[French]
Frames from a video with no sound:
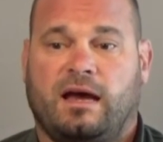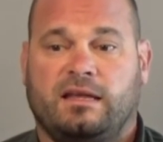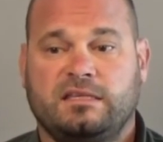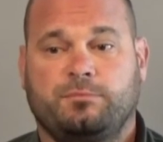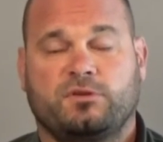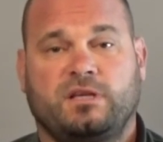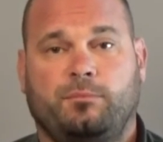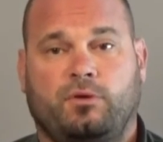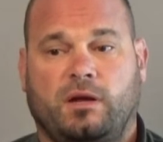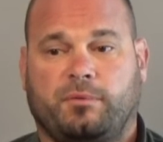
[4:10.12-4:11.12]

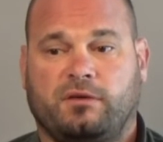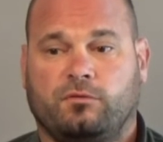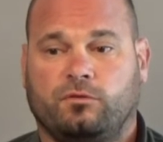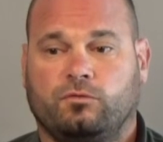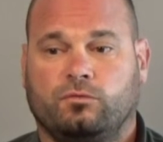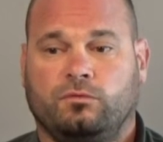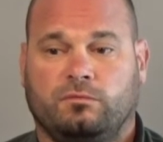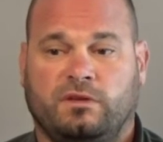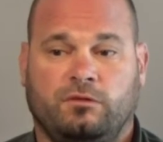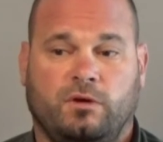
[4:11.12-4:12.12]
indispensable pour la prévention
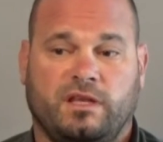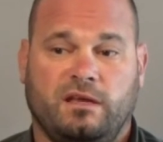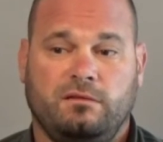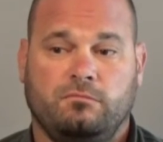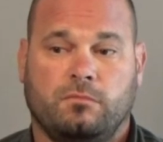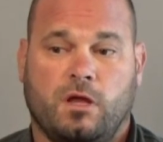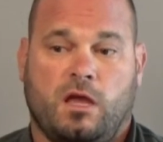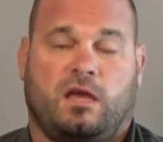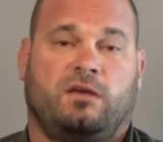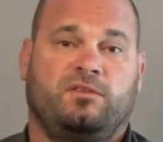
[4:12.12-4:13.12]
des noyades,
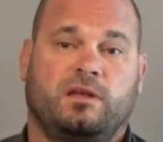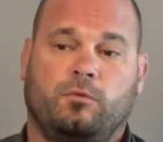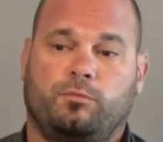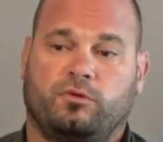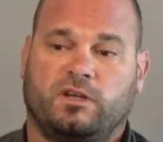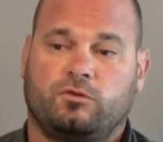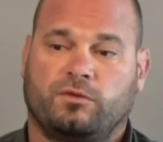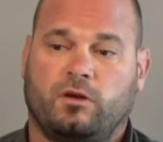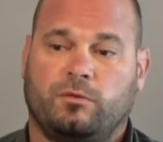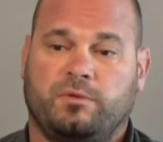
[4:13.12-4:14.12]
évidemment pour
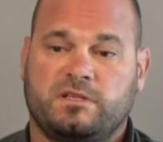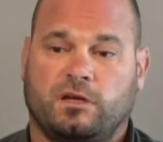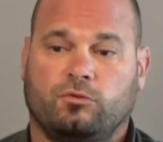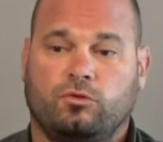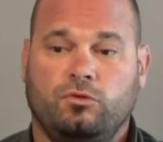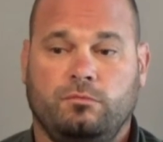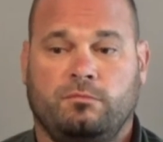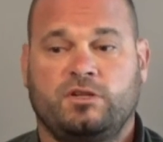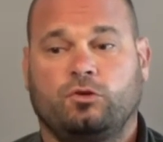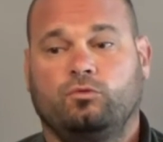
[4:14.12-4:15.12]
découvrir les plaisirs de l'eau,
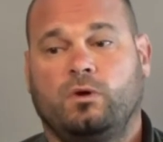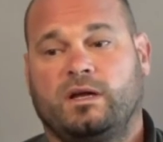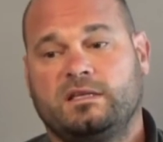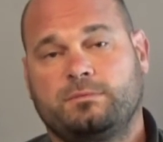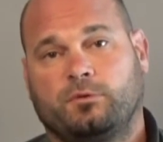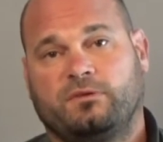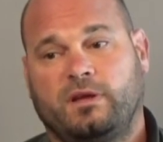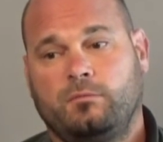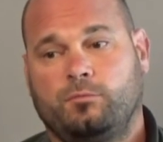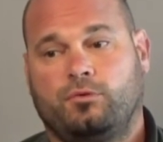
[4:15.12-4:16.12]
mais surtout
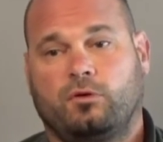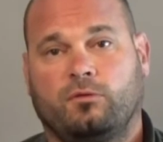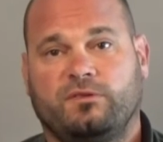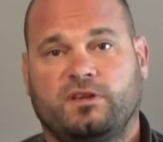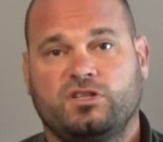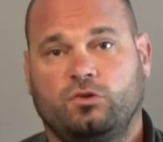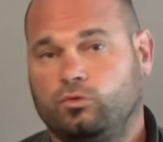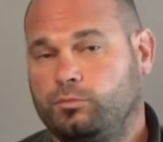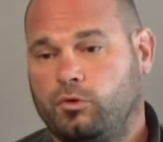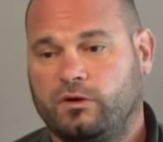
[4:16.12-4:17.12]
indispensable pour envisager
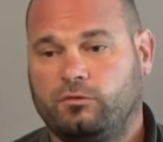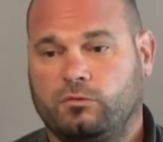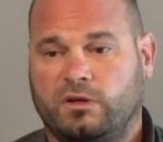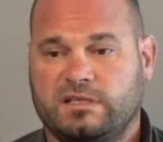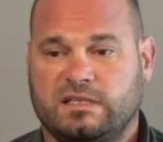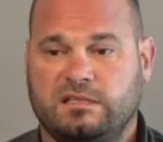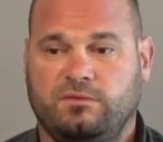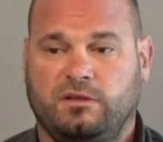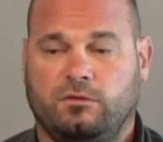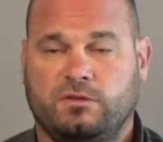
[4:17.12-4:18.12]
toute progression dans les
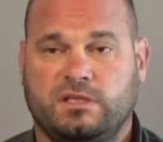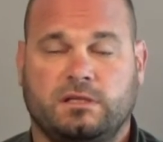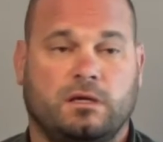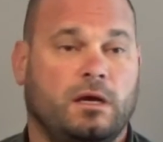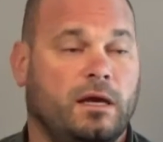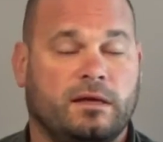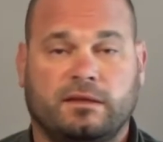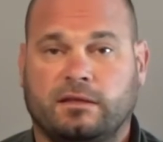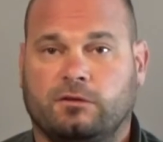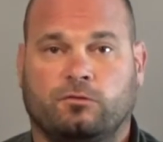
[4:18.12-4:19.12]
activités nautiques.
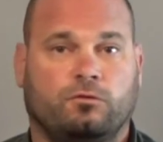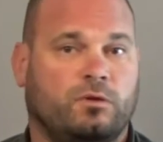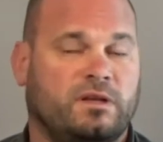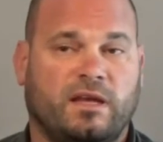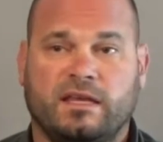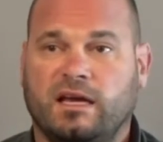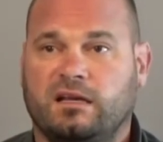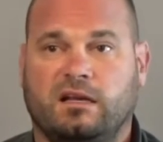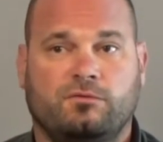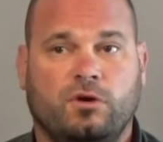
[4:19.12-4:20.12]
Que ce soit le
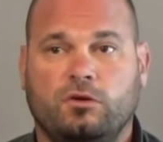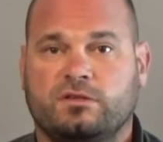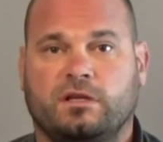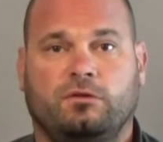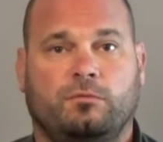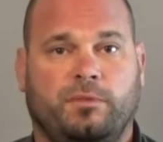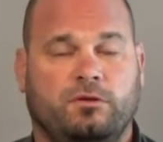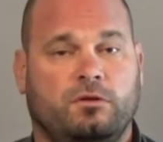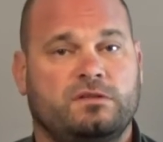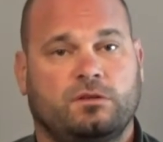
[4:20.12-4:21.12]
kayak, la voile, le stand-up
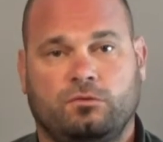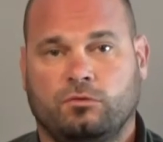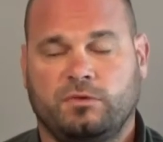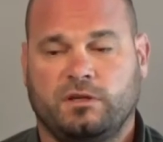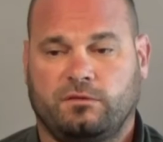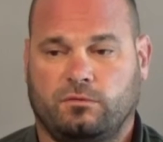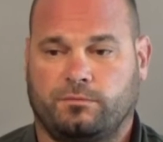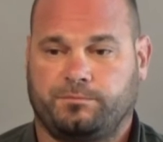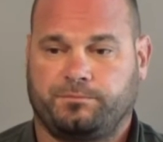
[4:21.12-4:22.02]
paddle, c'est une obligation.